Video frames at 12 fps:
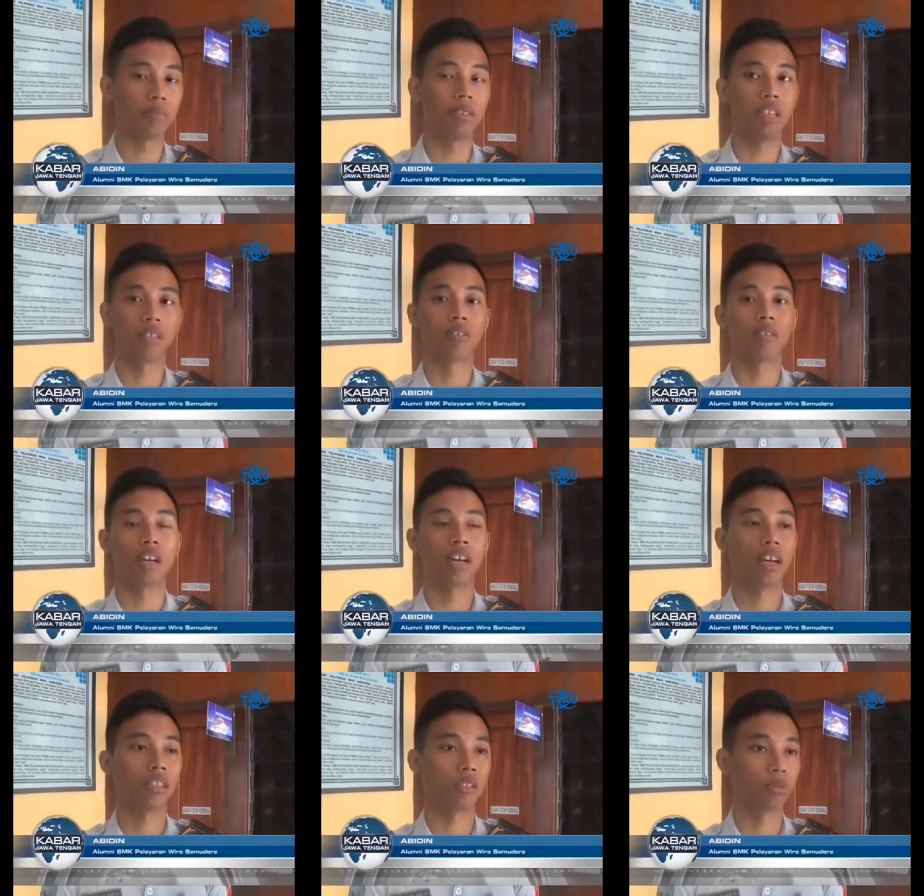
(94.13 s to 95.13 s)
pihak
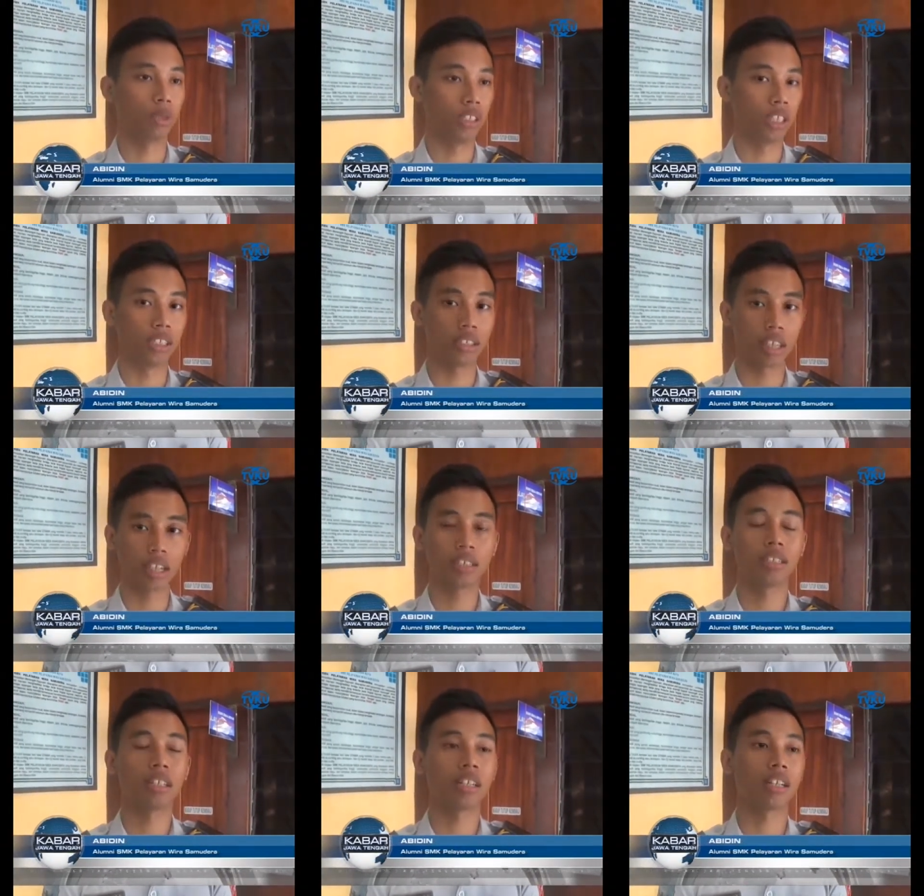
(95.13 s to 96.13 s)
sekolah atau penjelasan
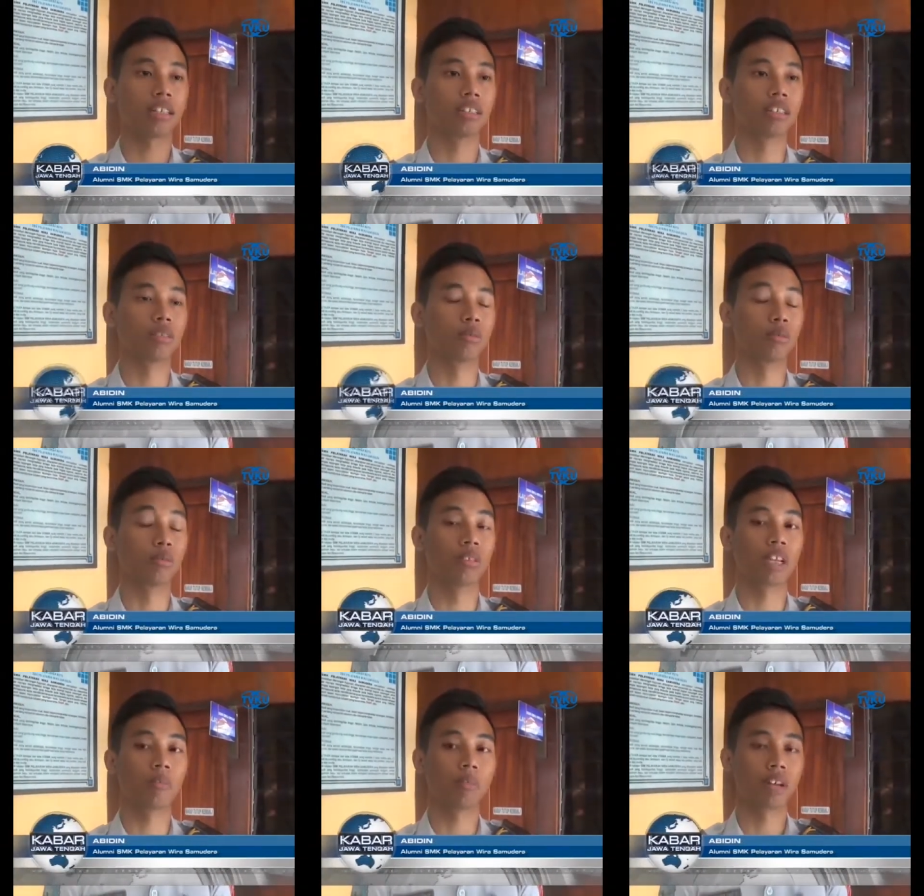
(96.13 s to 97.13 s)
karena dulu
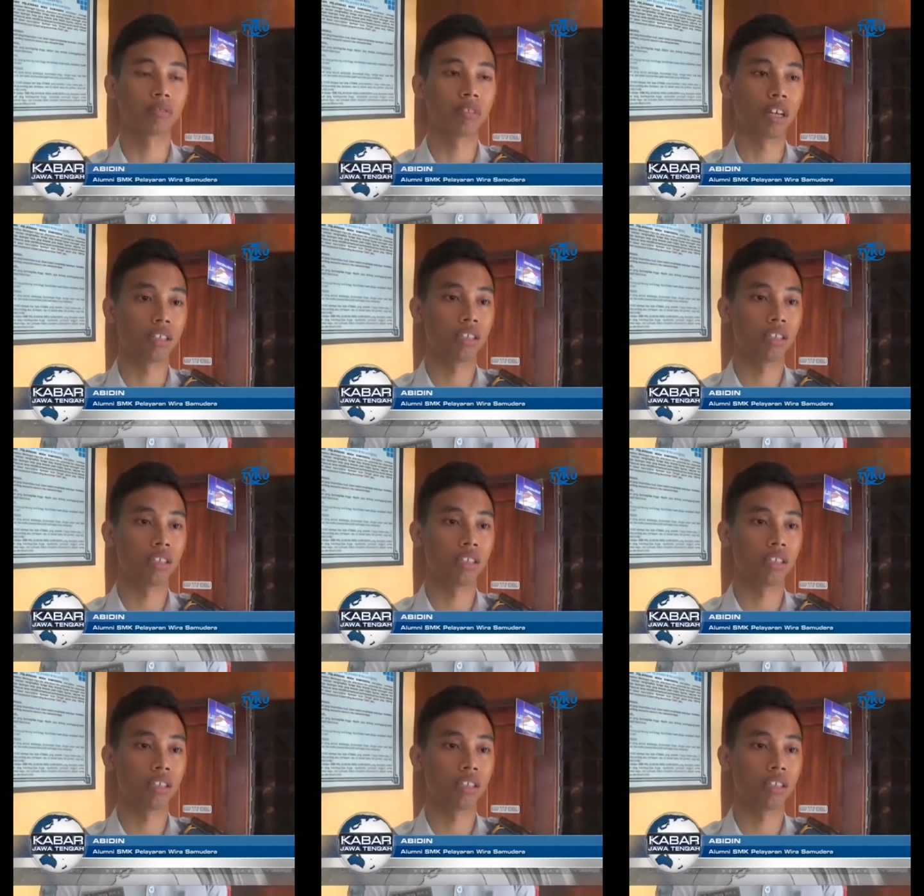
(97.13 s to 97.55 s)
saya melakukan